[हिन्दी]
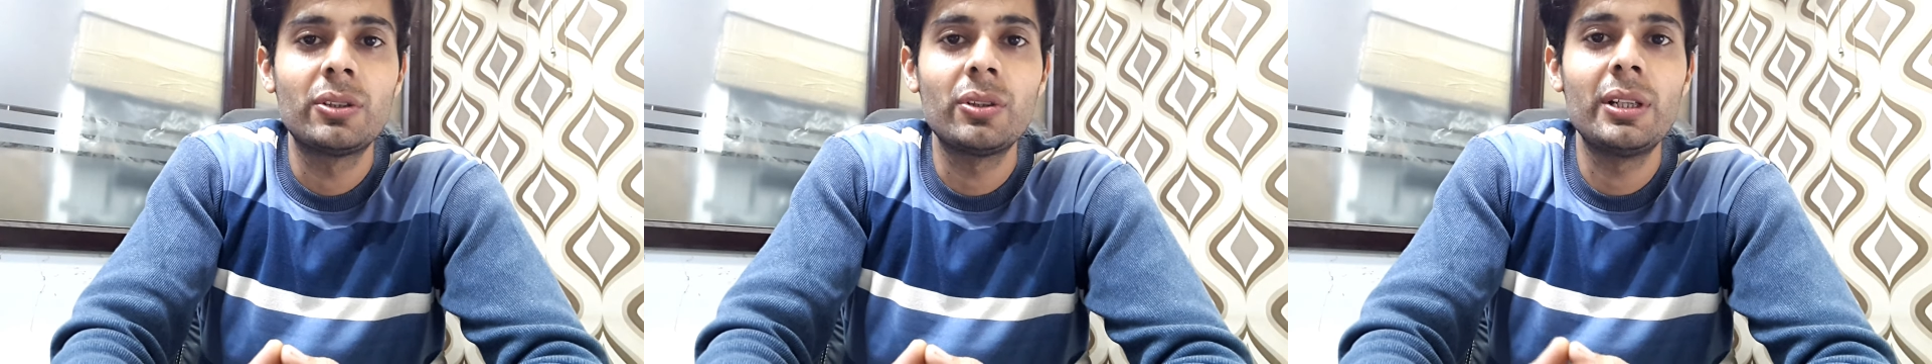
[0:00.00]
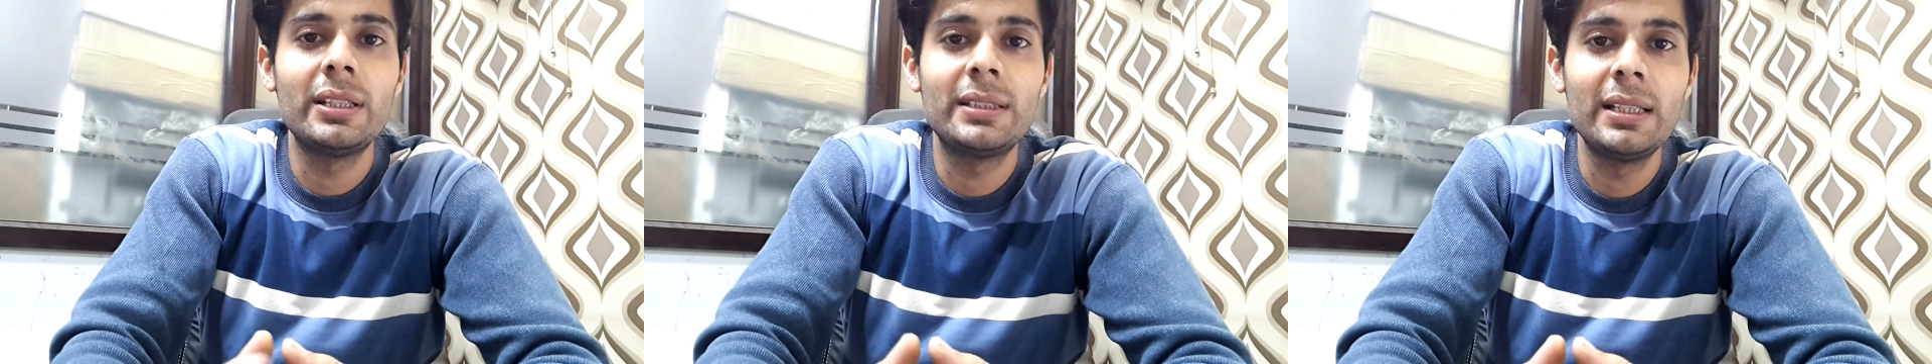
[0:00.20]

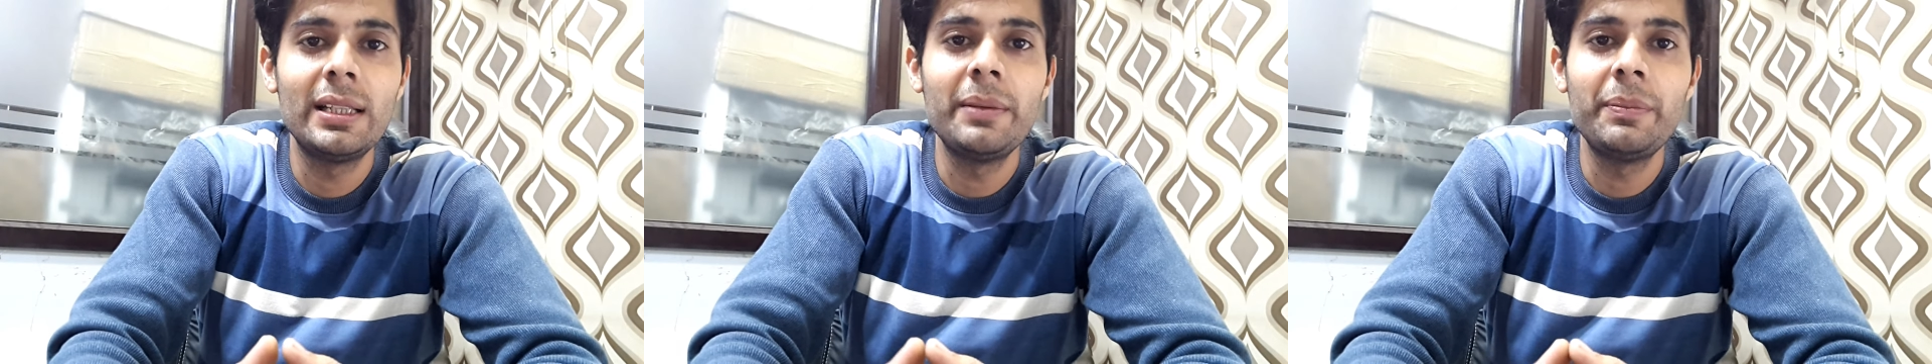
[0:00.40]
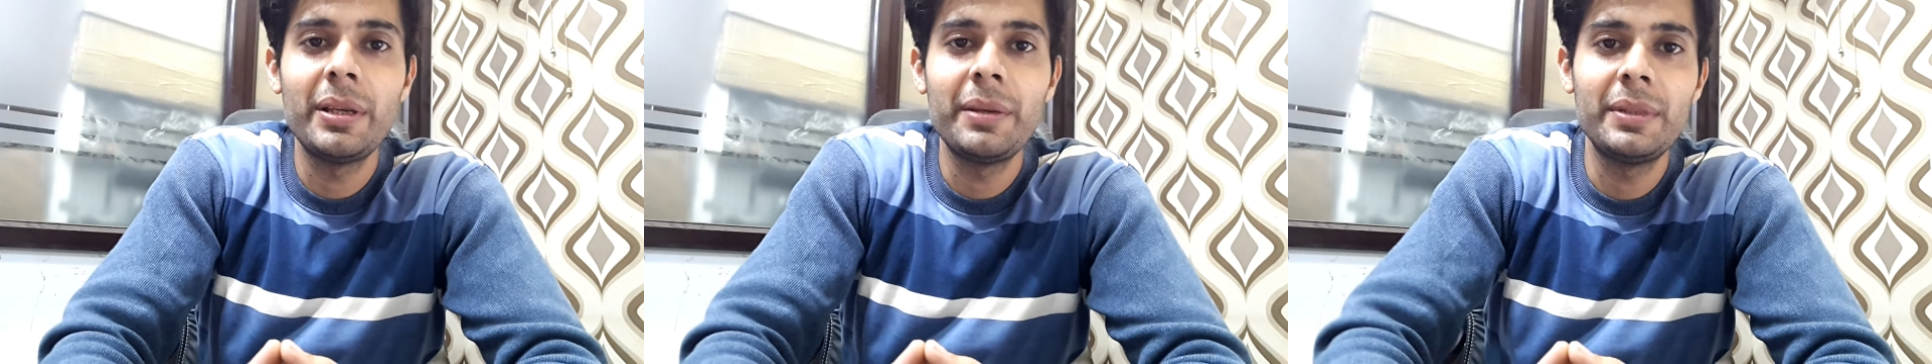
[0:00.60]
तो
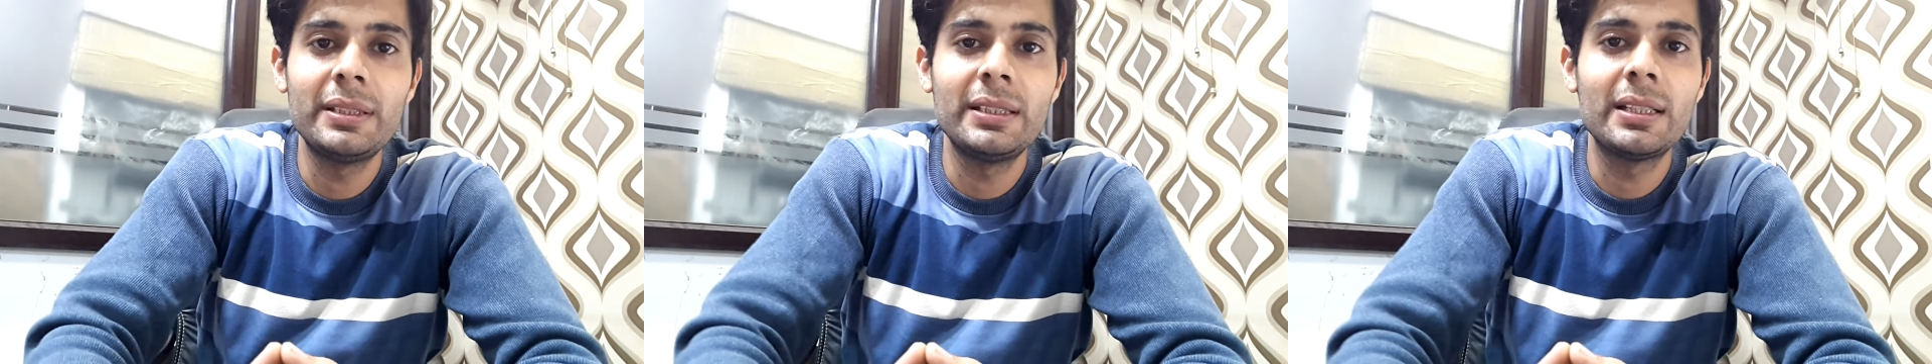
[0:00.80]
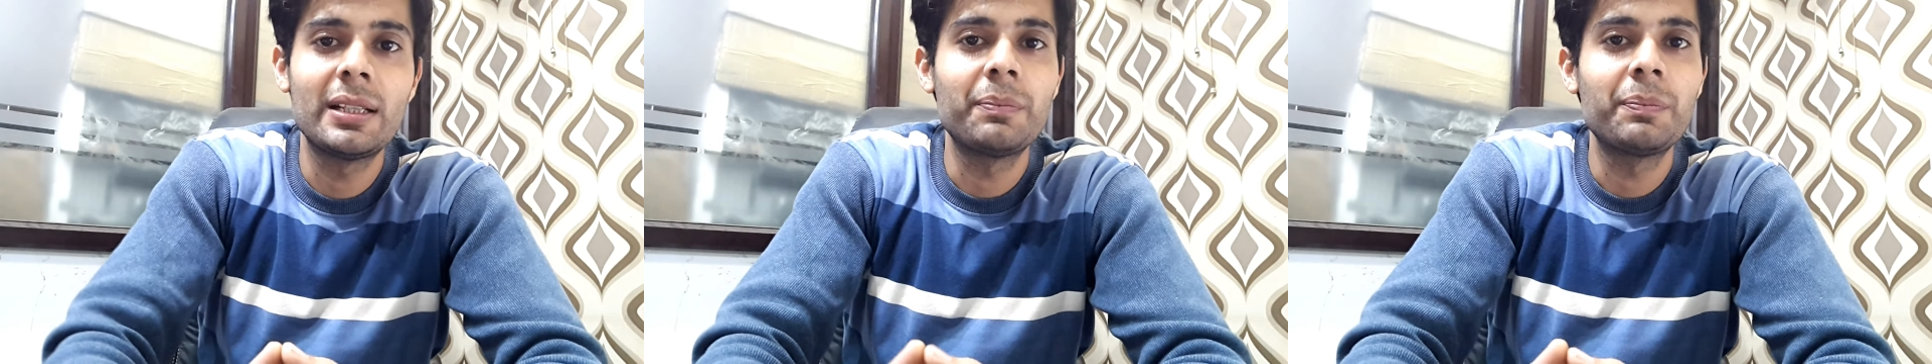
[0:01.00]
इसलिए
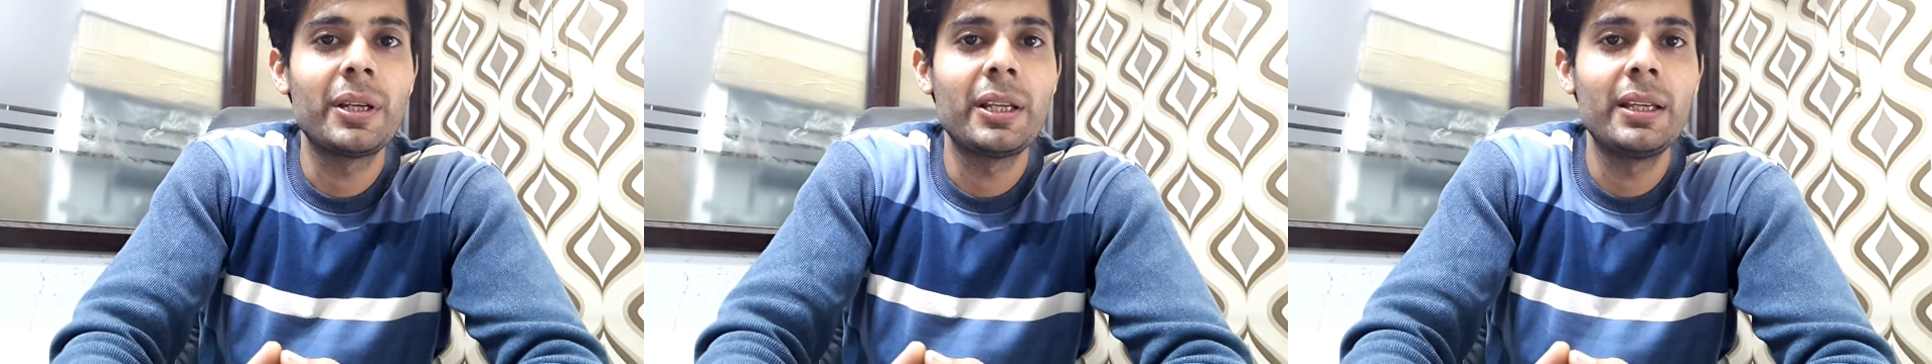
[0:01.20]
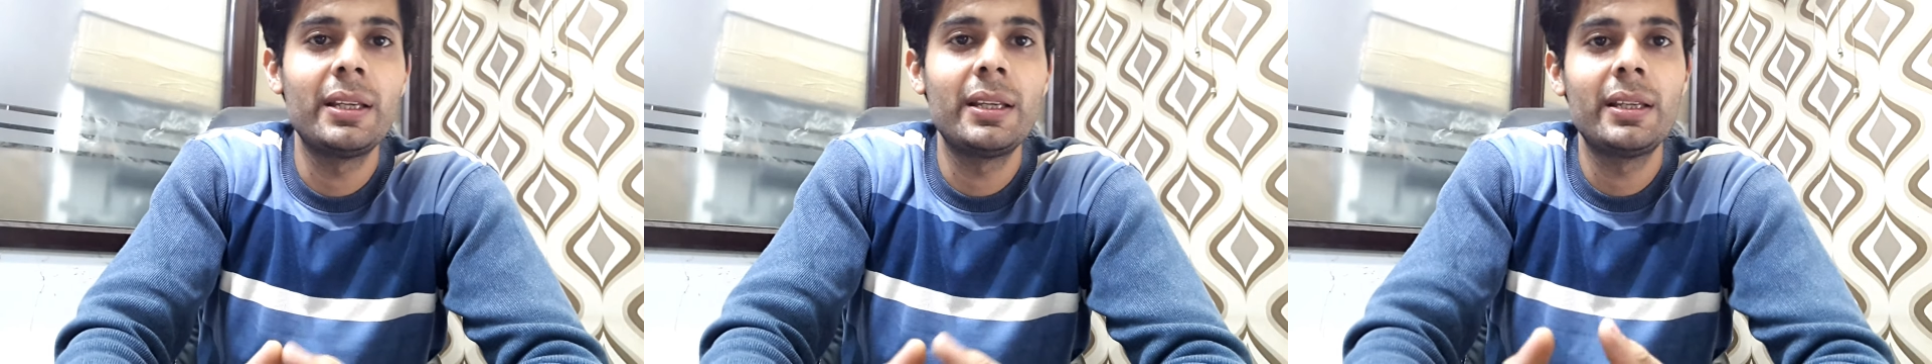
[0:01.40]
बीबीसी
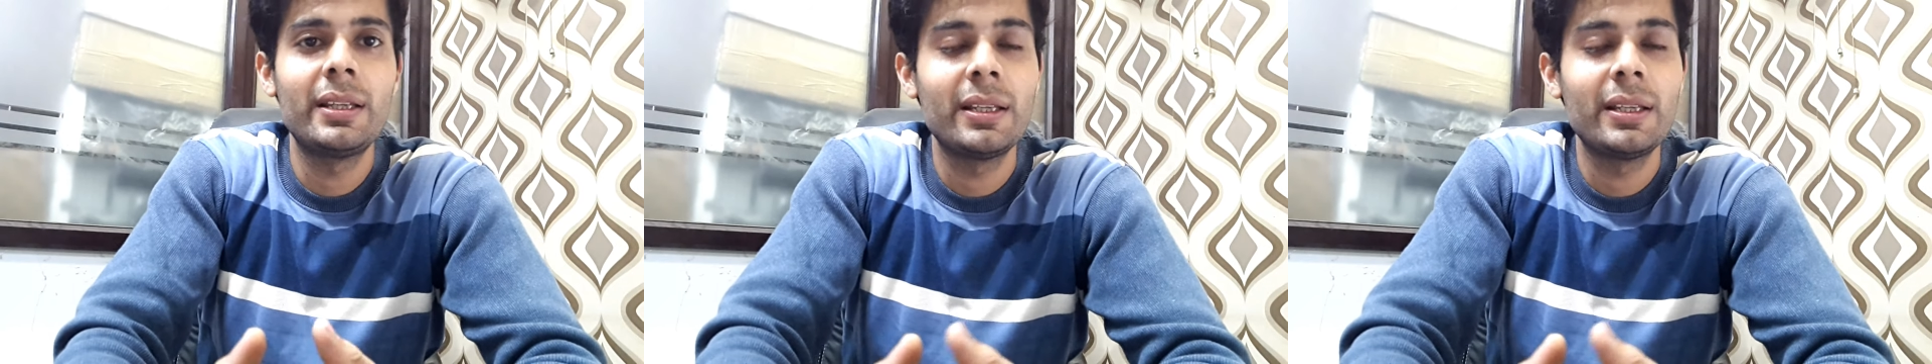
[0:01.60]
कंपनी